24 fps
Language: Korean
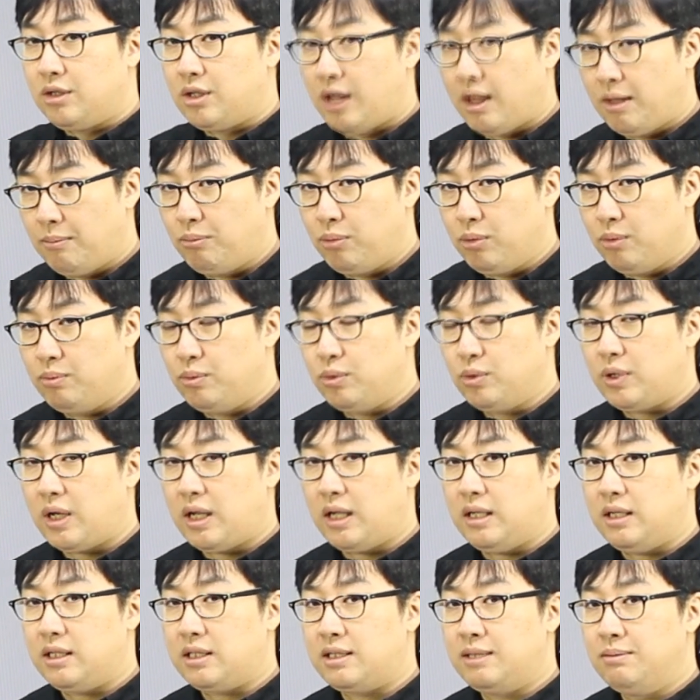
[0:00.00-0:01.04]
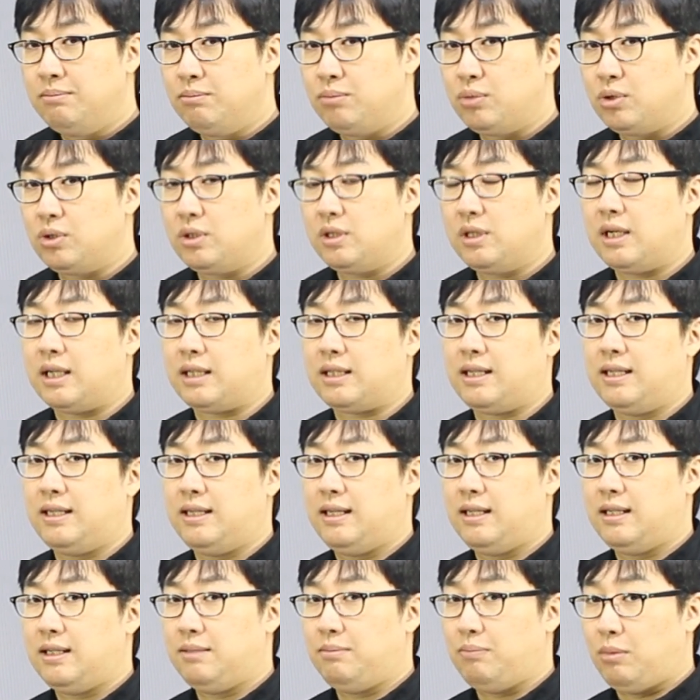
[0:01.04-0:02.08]
대부분의 이 신분을
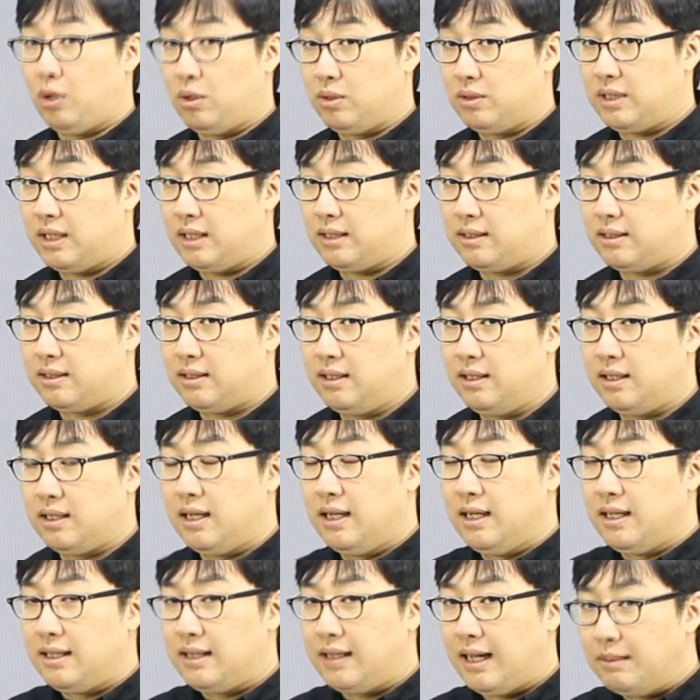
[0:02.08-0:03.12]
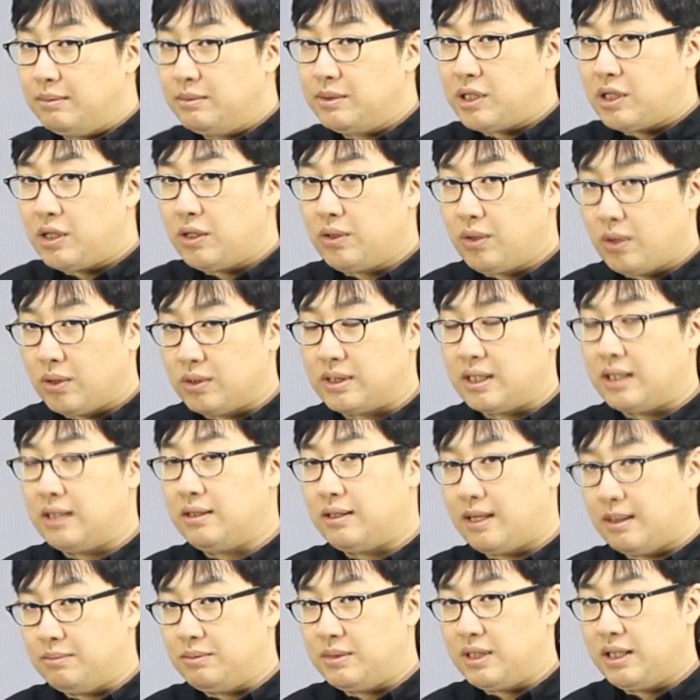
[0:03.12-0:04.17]
나타내는 명사들을 남자형,
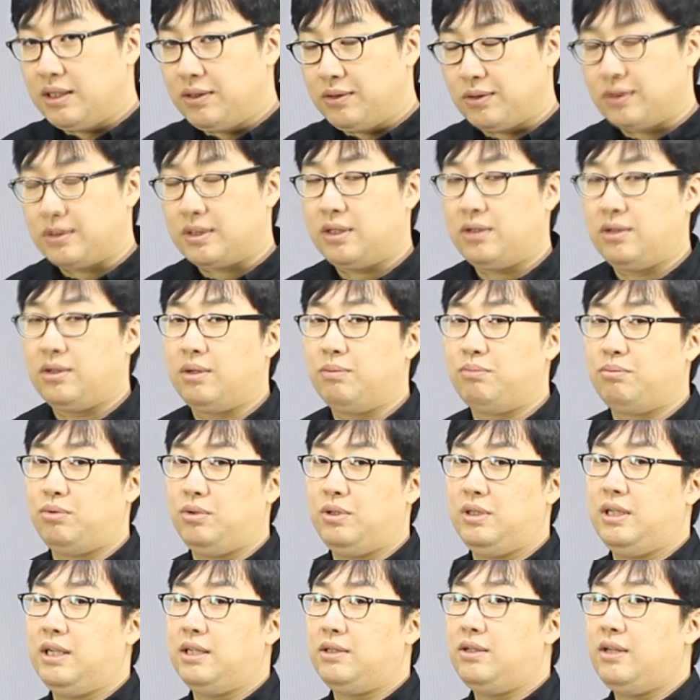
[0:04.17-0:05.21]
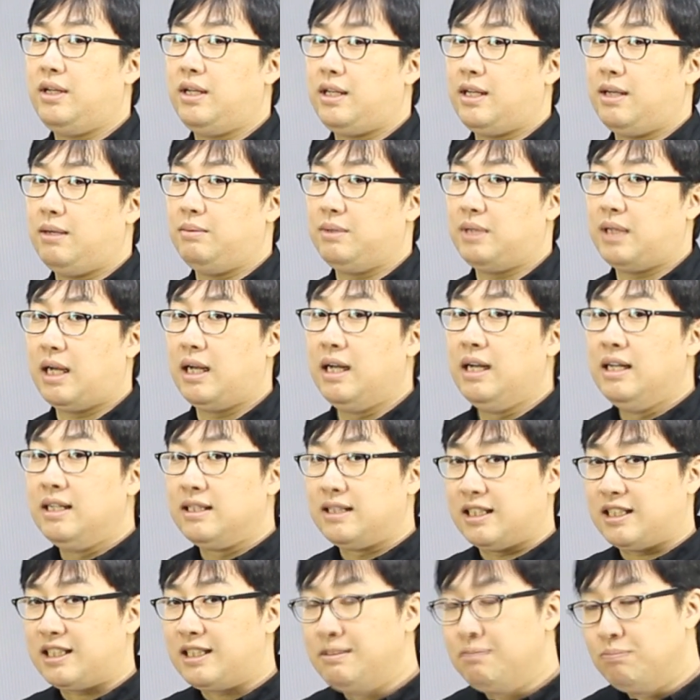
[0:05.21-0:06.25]
여자형, 남자형, 여자형 이렇게 분리해서 얘기합니다.
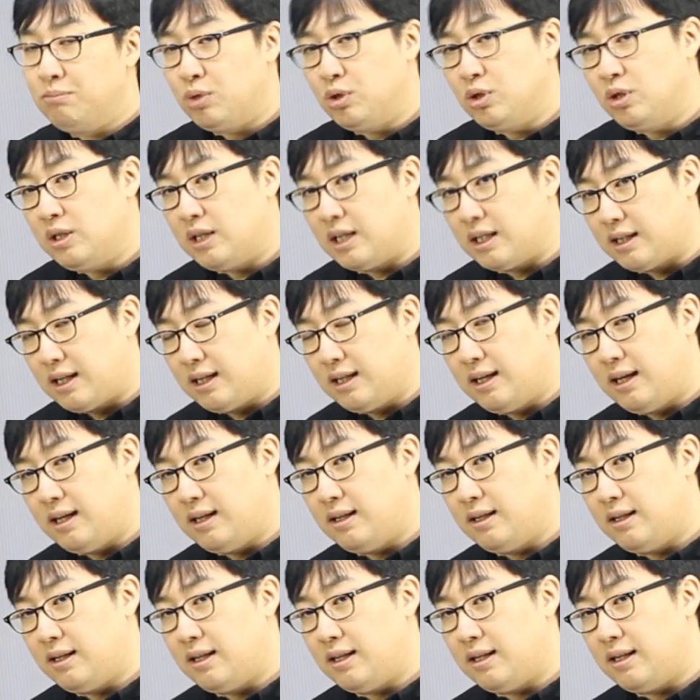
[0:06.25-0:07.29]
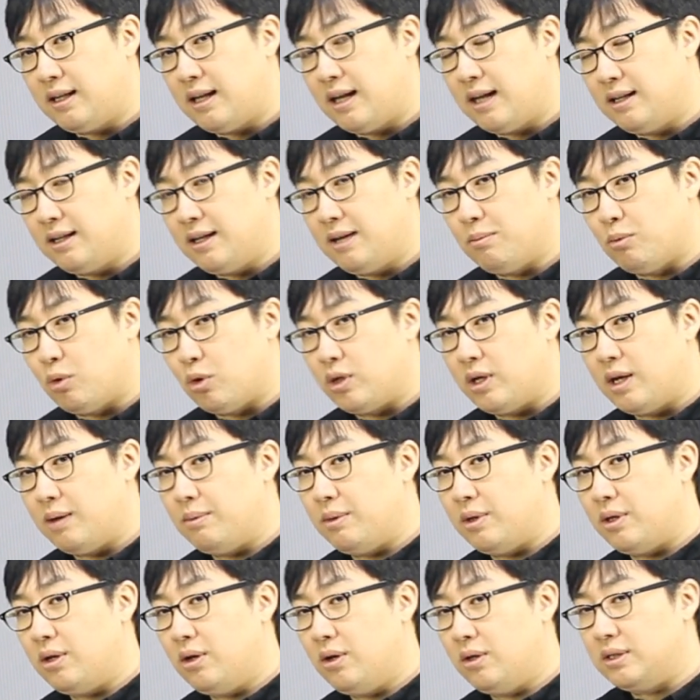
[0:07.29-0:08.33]
자, 신분을 나타낸다는 게
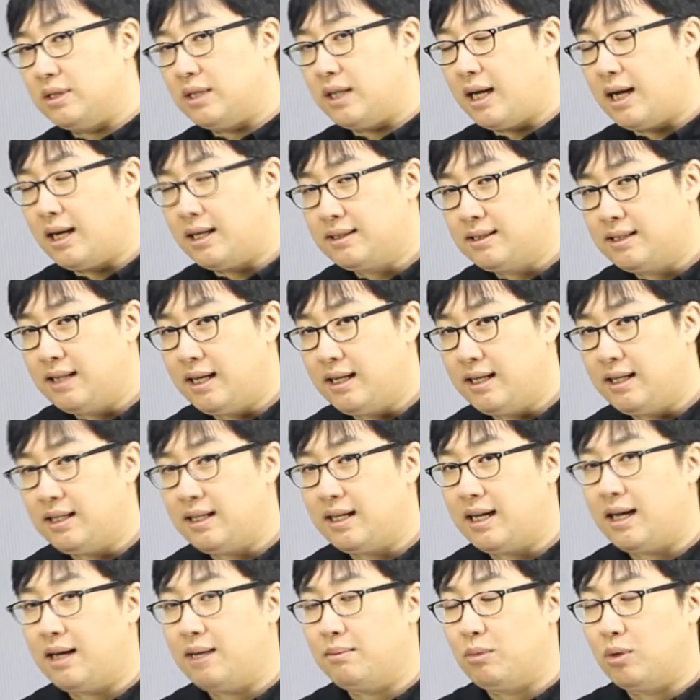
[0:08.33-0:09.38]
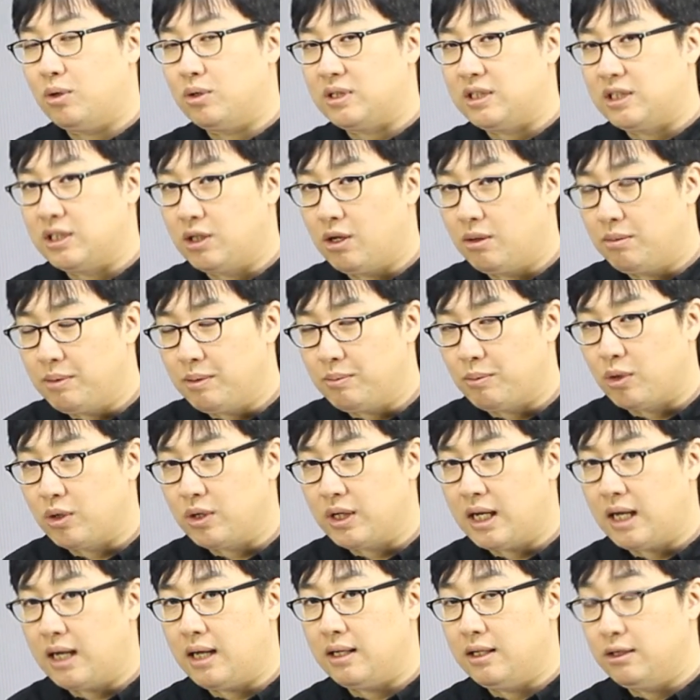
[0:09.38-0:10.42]
뭐냐면요. 이제 학생이냐, 뭐 직업이
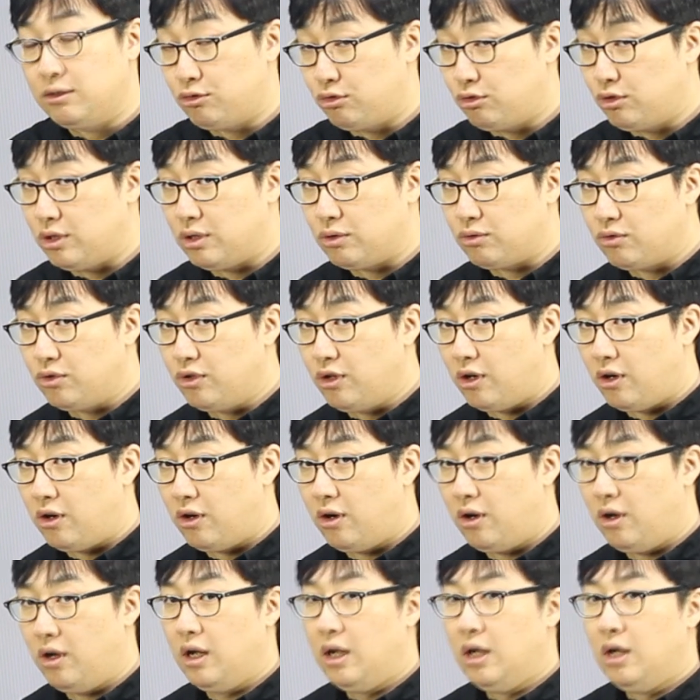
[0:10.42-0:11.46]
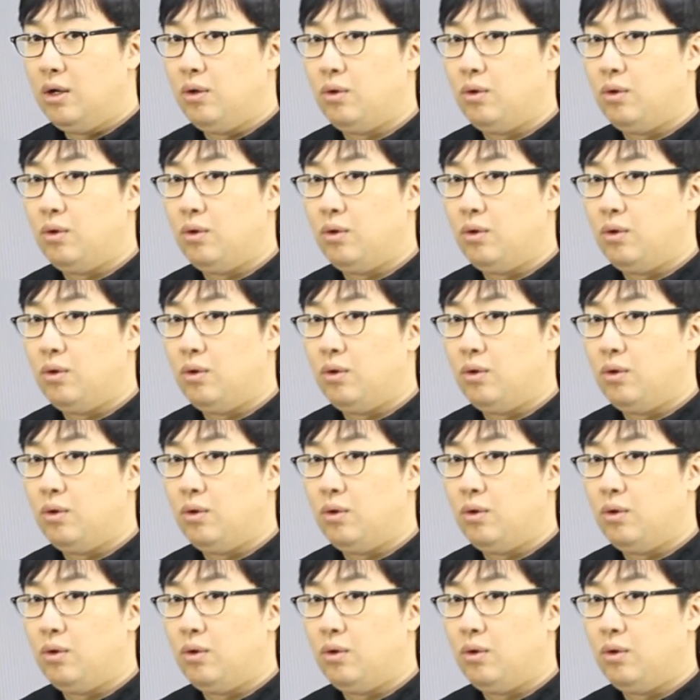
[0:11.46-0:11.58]
뭐냐일 수도 있고요.